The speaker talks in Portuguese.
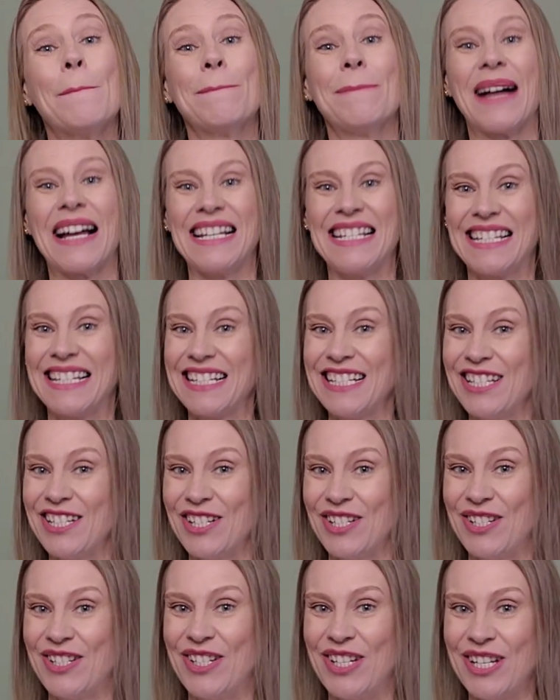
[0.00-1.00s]
Mas
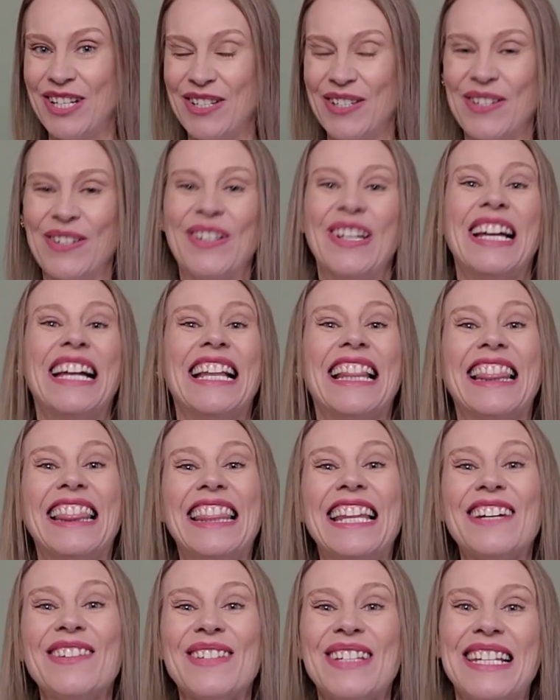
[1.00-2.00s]
antes disso,
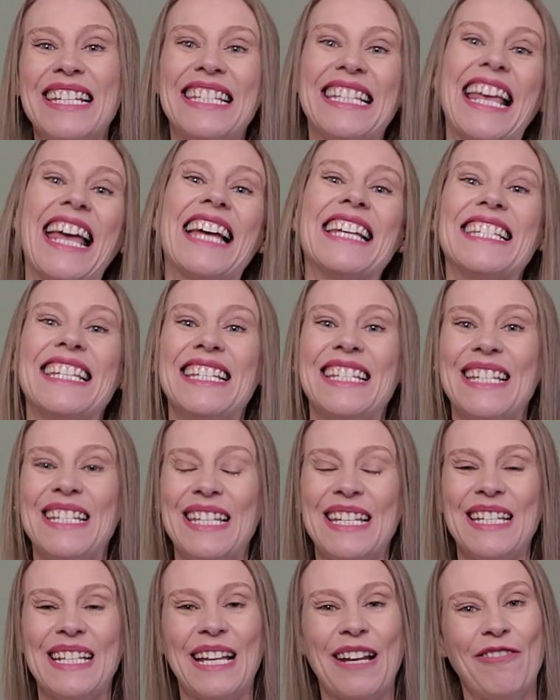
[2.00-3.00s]
não se esquece de
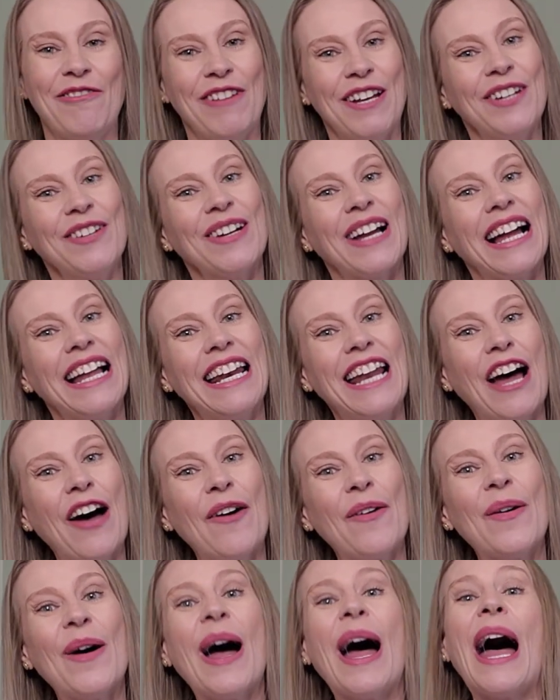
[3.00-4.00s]
se inscrever no
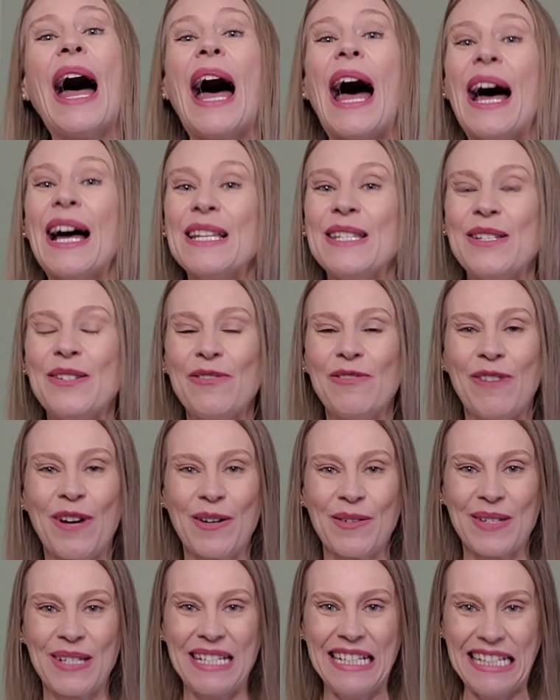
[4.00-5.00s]
canal,
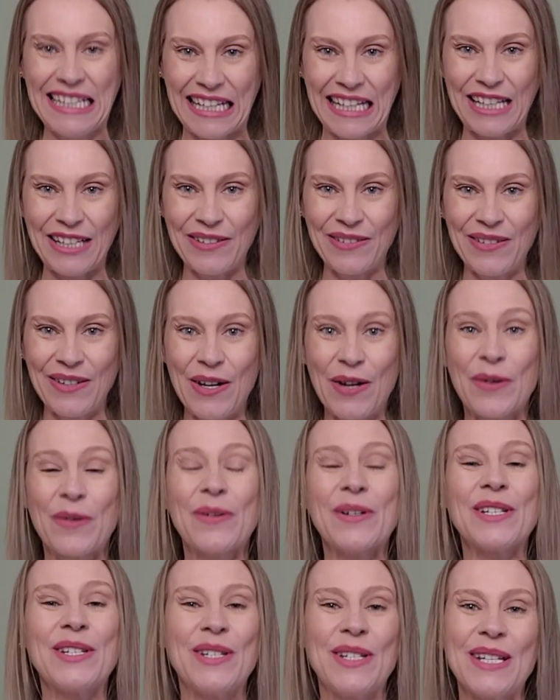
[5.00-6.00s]
ativar o sininho,
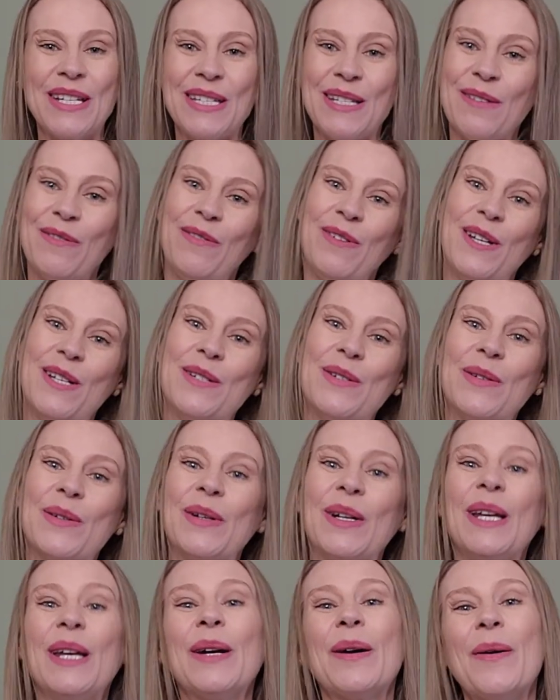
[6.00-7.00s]
curtir esse
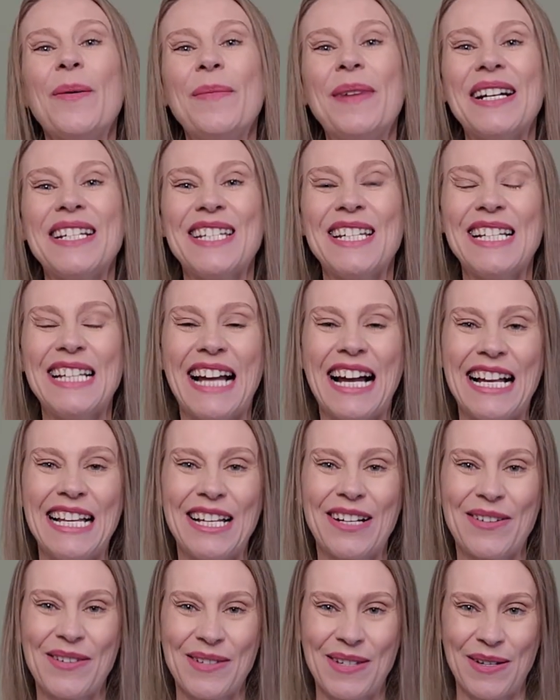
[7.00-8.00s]
vídeo e compartilhar
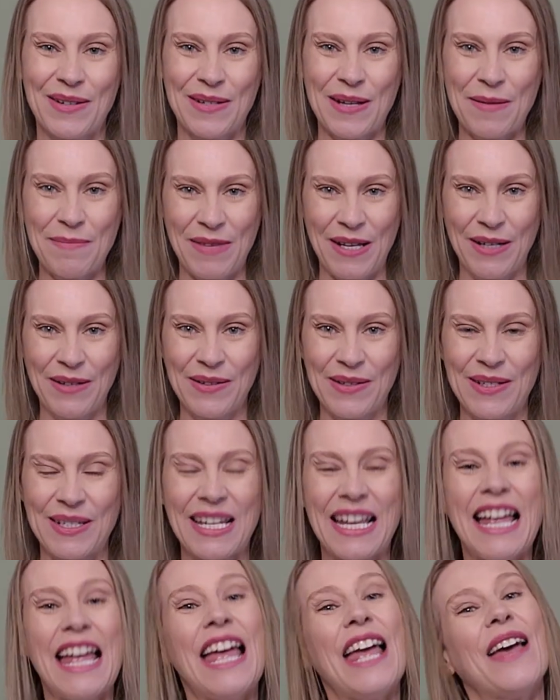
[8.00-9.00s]
ele com seus
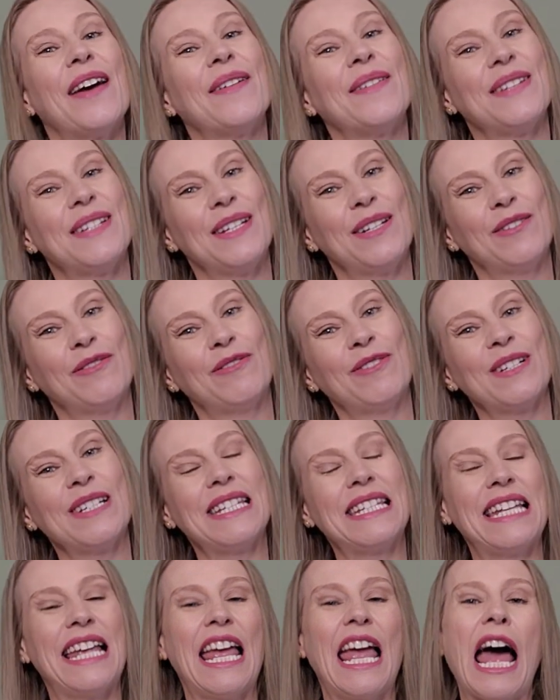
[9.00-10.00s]
amigos eu ensino
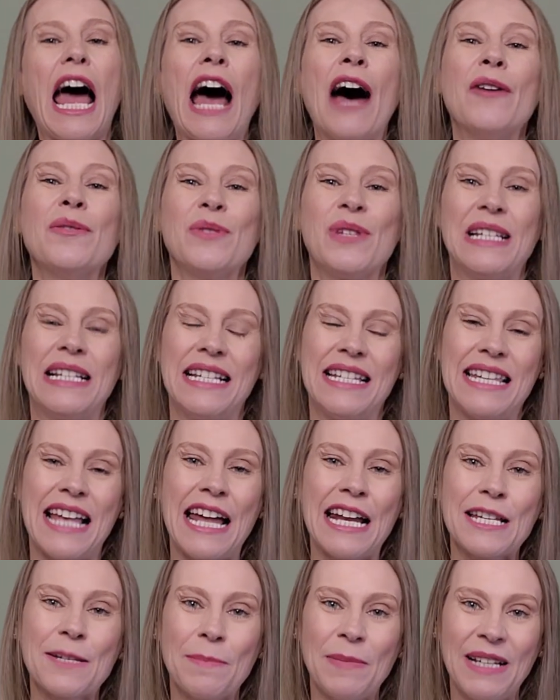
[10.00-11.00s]
você a
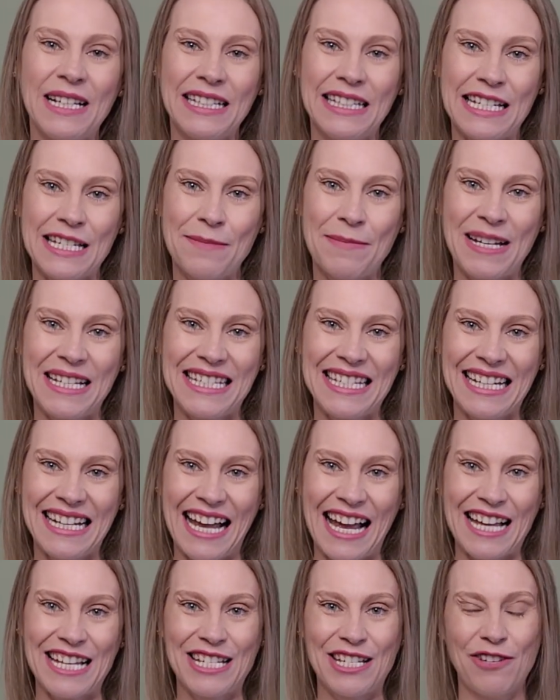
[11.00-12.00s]
utilizar as plantas
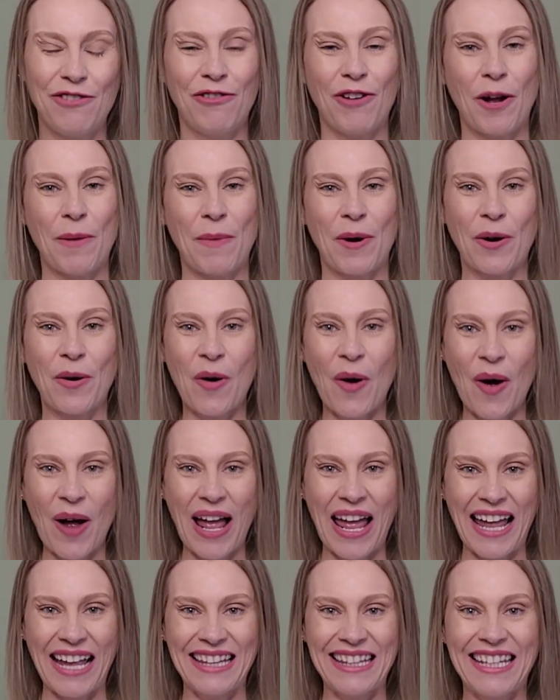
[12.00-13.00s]
medicinais de forma
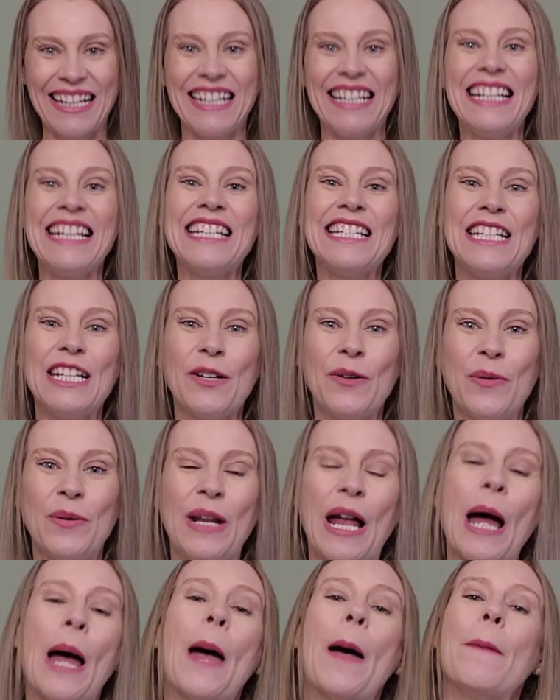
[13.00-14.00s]
correta e
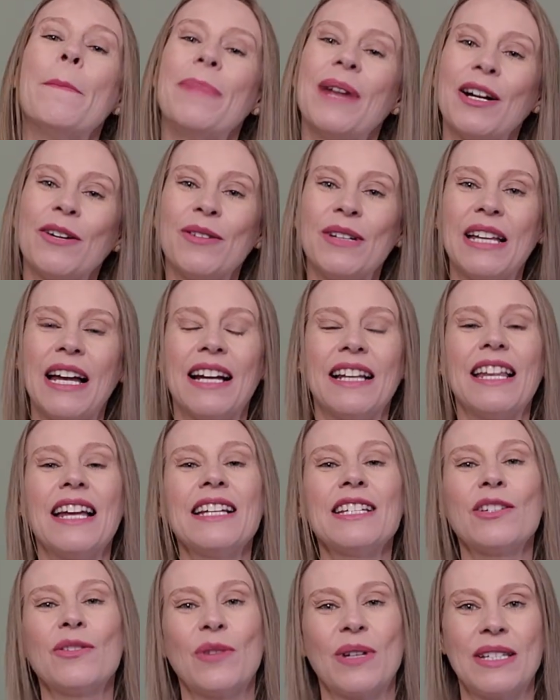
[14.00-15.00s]
segura para cuidar
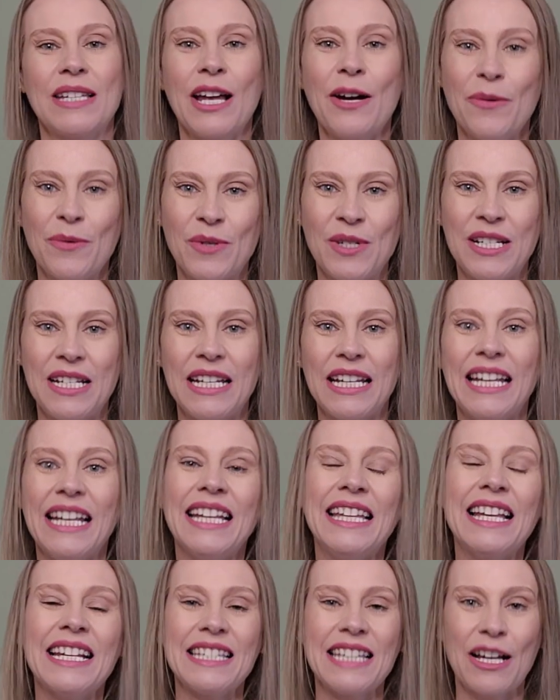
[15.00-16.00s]
da sua saúde
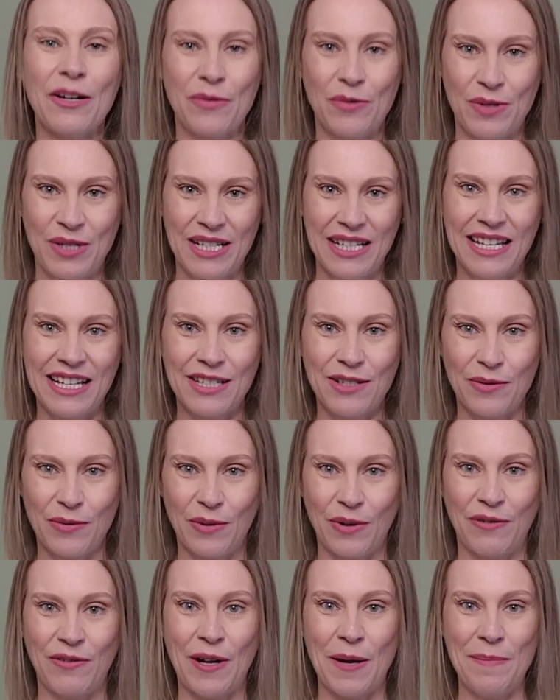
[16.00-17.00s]
e da saúde da
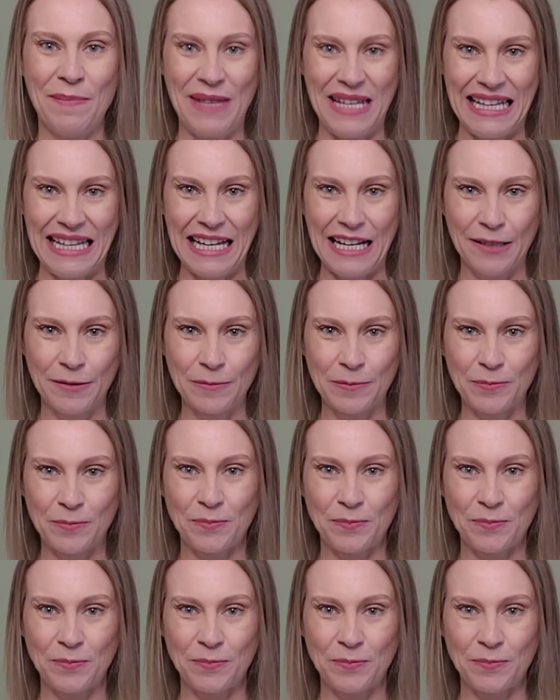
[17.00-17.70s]
sua família.